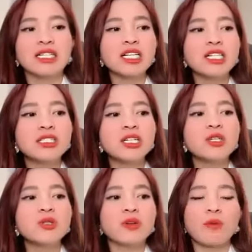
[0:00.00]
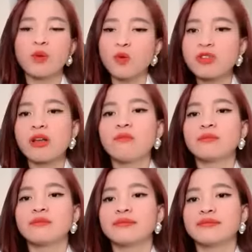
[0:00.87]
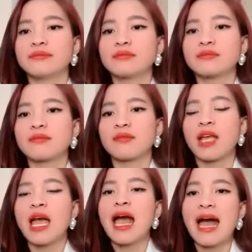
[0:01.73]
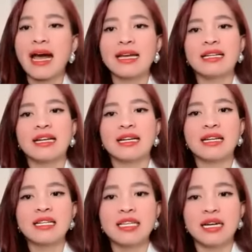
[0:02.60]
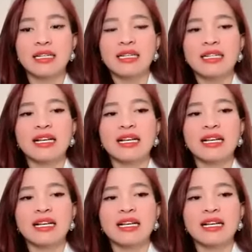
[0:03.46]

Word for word: cái lương hưu không đủ sống. Hai là cái gì ạ?